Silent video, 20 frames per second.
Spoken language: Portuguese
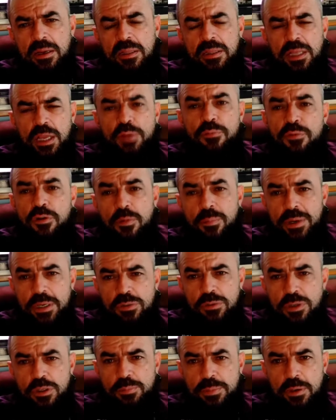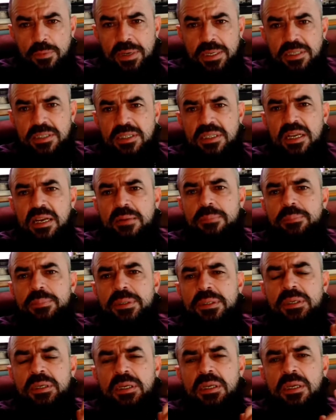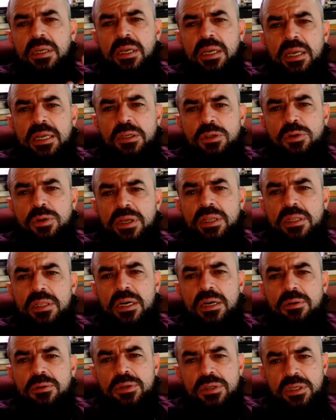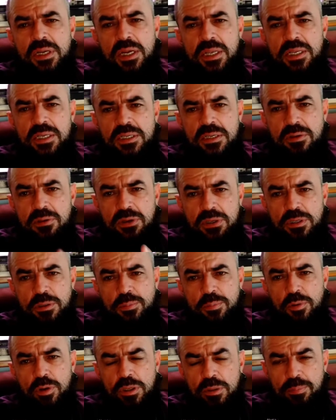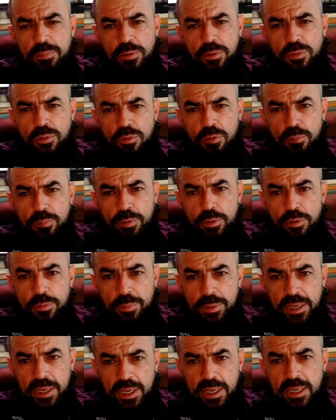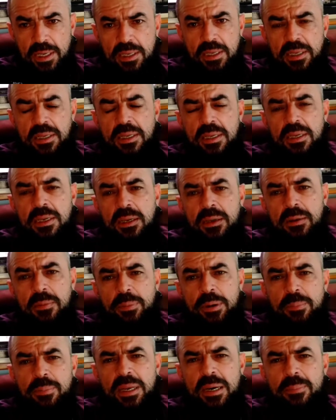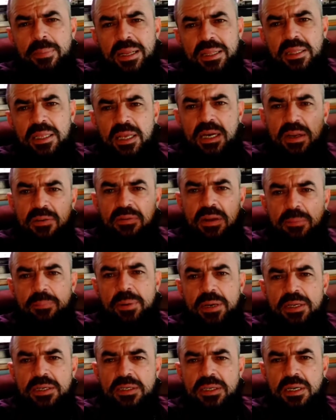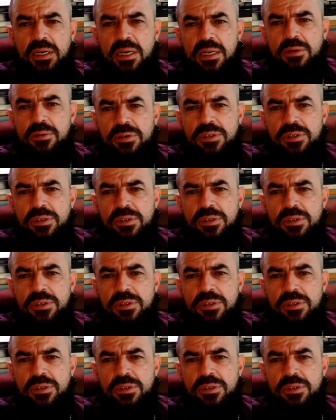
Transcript: tem informações pelo WhatsApp, é só entrar no site s2esporte.com.br. Primeira matéria que vai aparecer lá no